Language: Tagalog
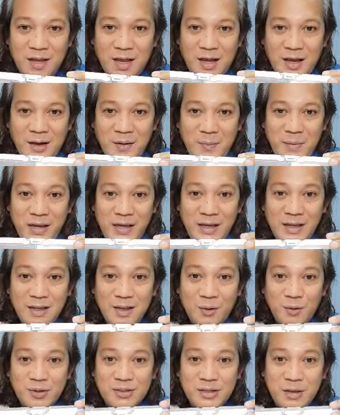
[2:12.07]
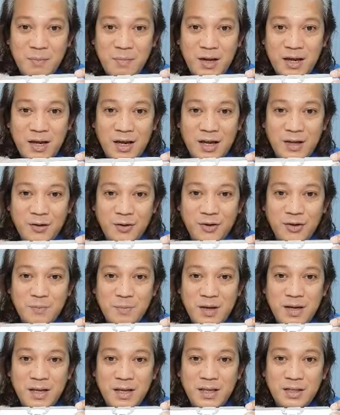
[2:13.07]
uh, mahilig ako sa mga, ano,
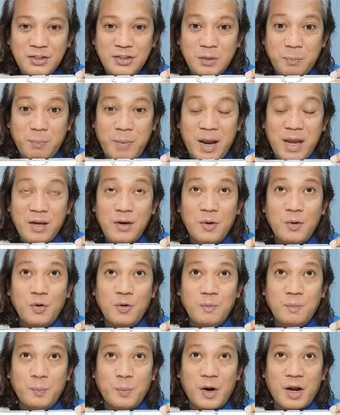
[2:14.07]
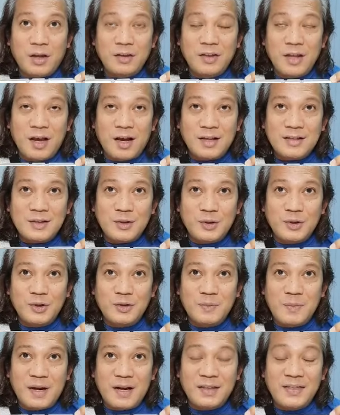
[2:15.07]
yung mga Japan home products or
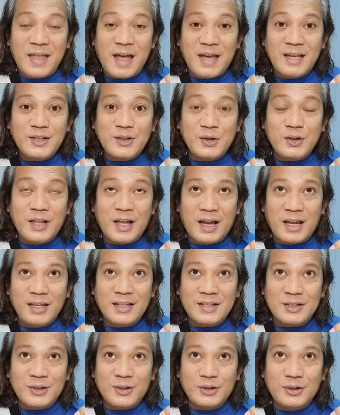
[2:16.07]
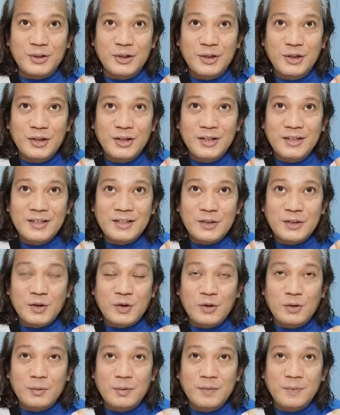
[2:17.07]
yung mga Daiso Daiso.
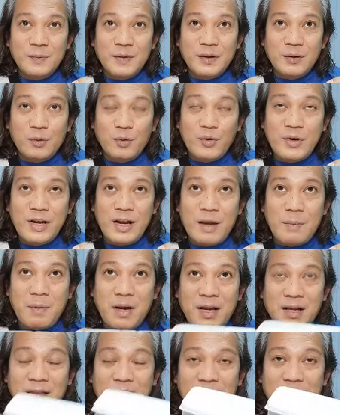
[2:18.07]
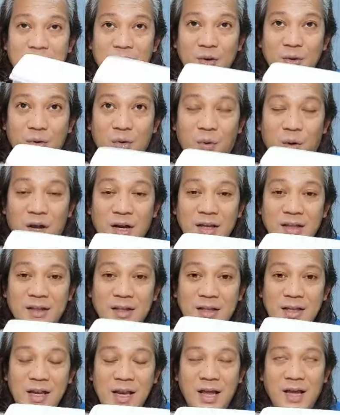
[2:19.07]
So, una, maganda na yung
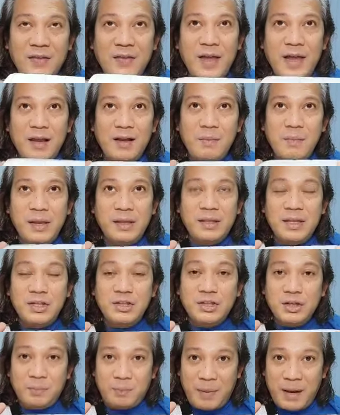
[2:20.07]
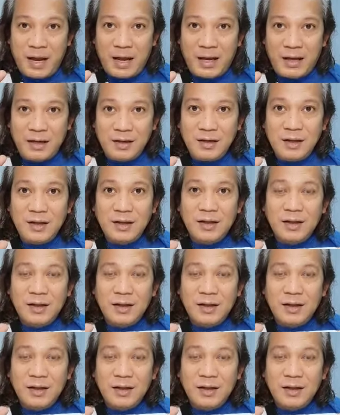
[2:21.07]
quality nila dahil made in Japan.